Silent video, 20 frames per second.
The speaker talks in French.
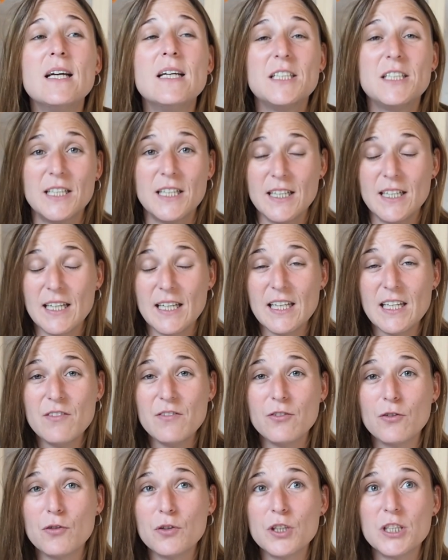chez
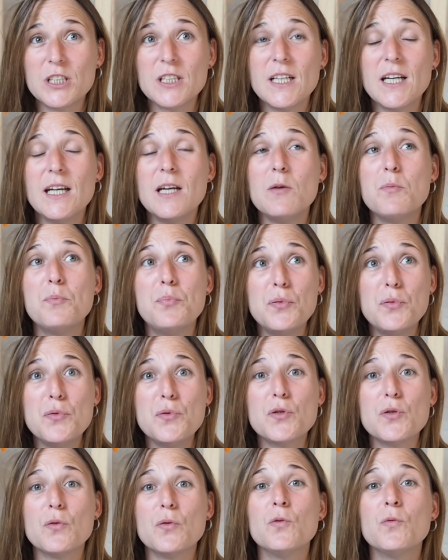Yves Rocher
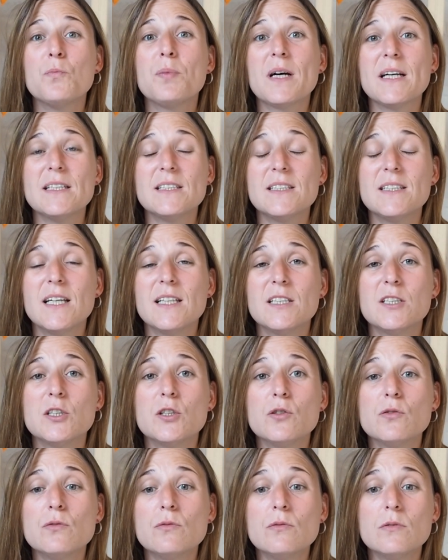plus une
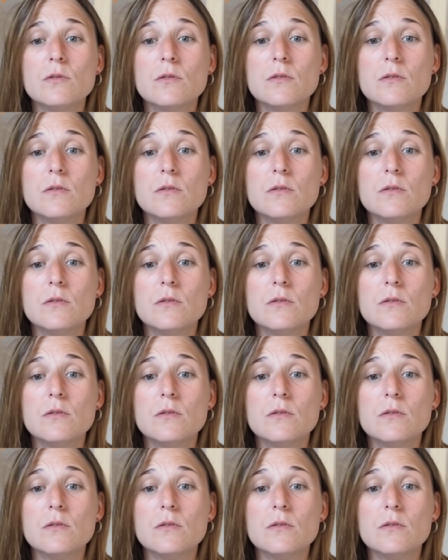prestation